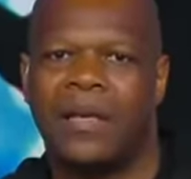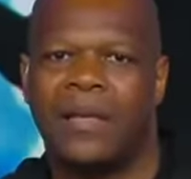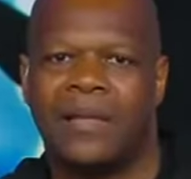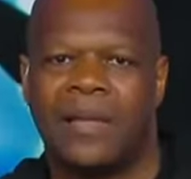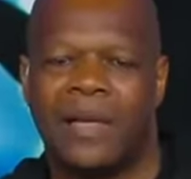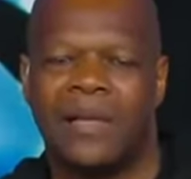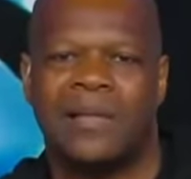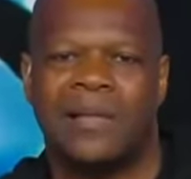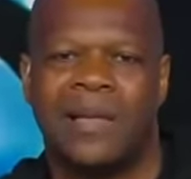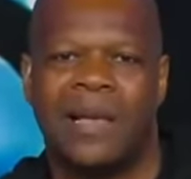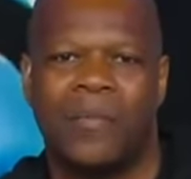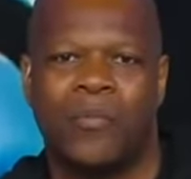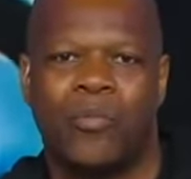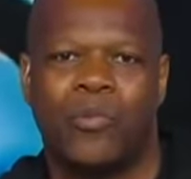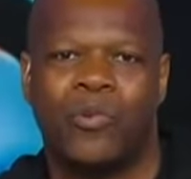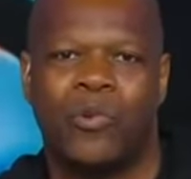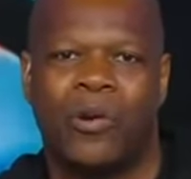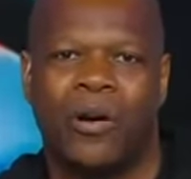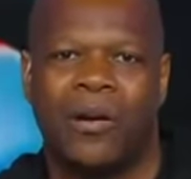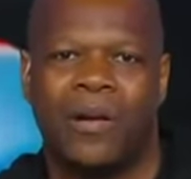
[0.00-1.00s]
sincère
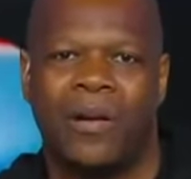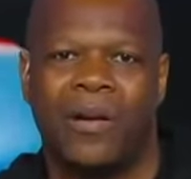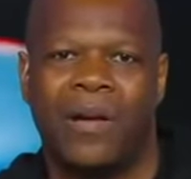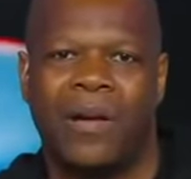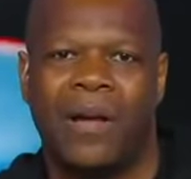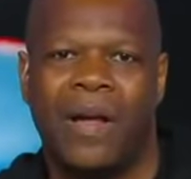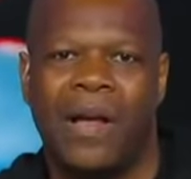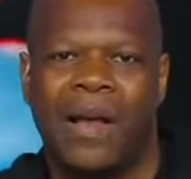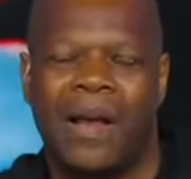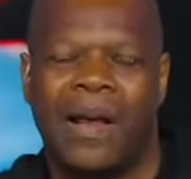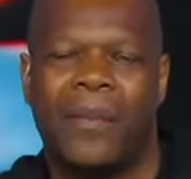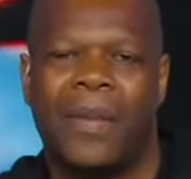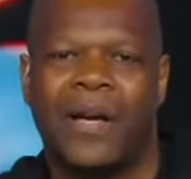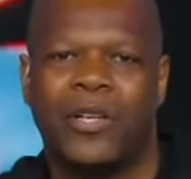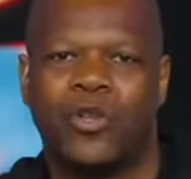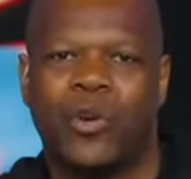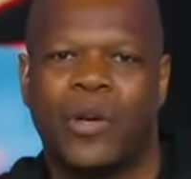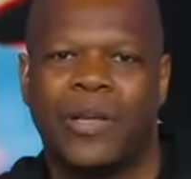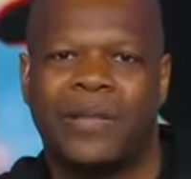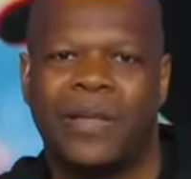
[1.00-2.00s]
pour euh, la
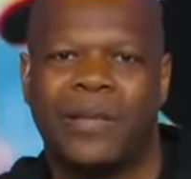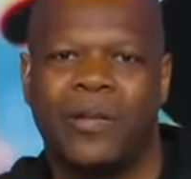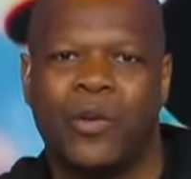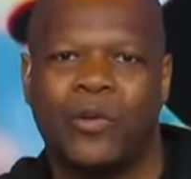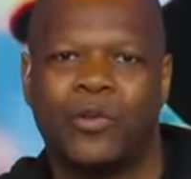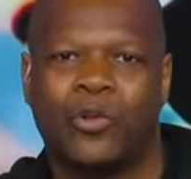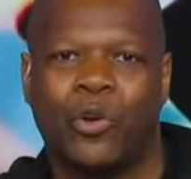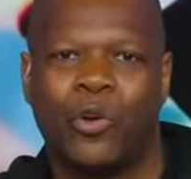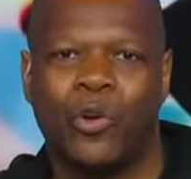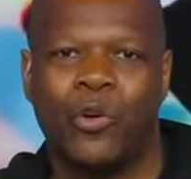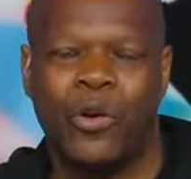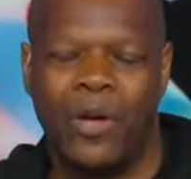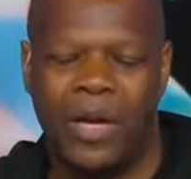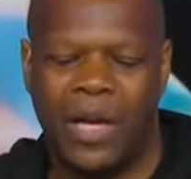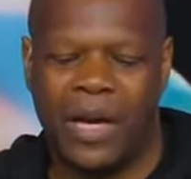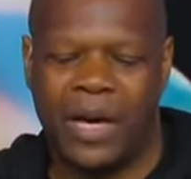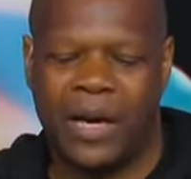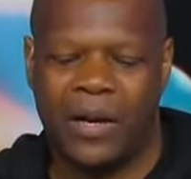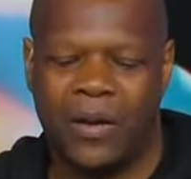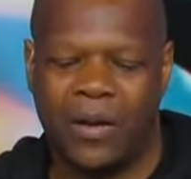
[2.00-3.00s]
majorité d'entre eux.
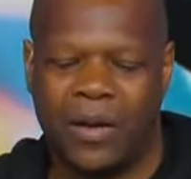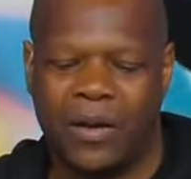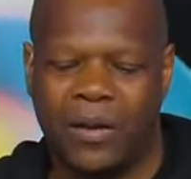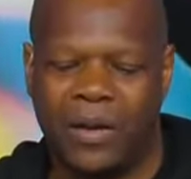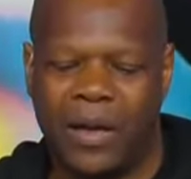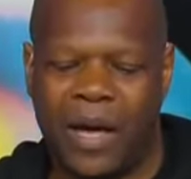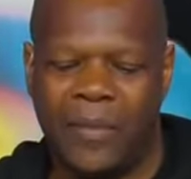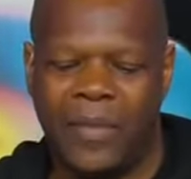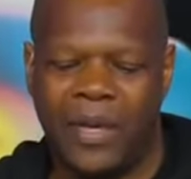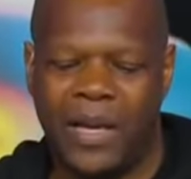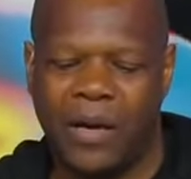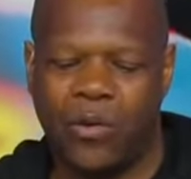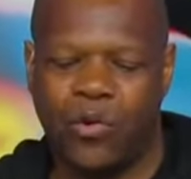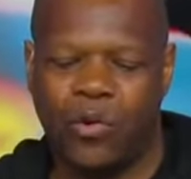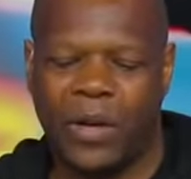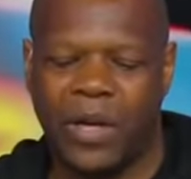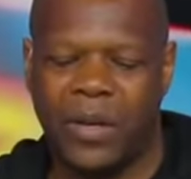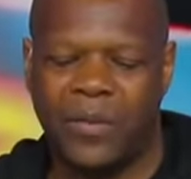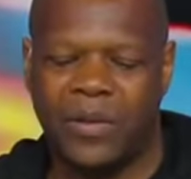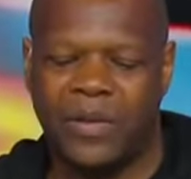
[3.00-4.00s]
Alors, euh, Amina
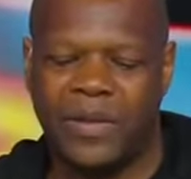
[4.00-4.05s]
Gourib,